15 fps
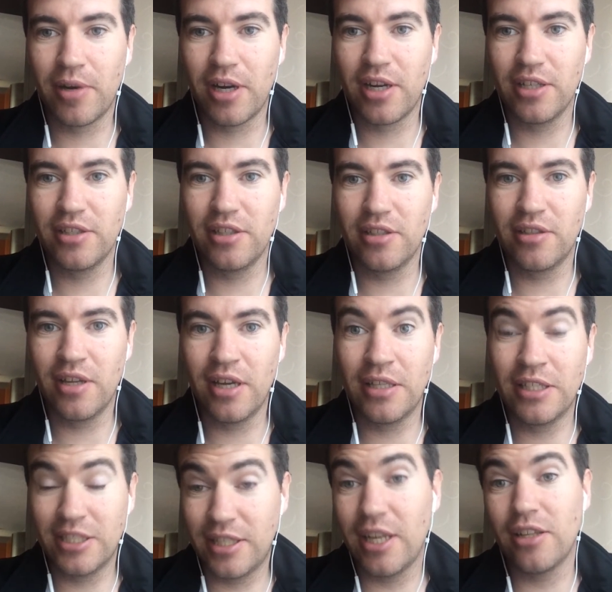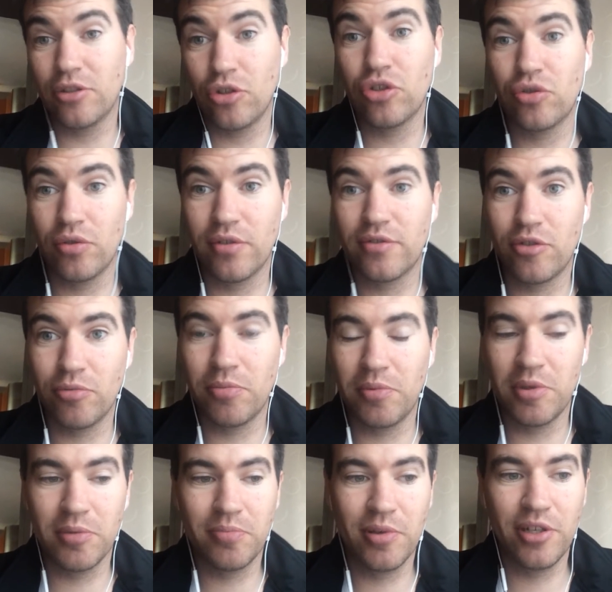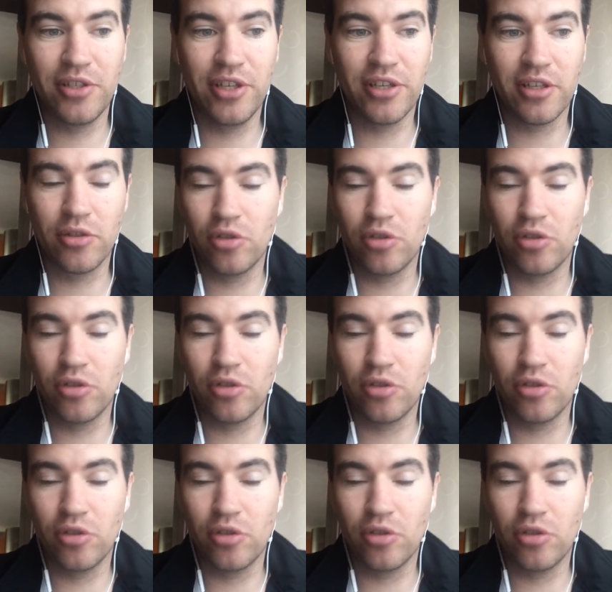проходить, да, несмотря на то, что у нас в тот момент были деньги,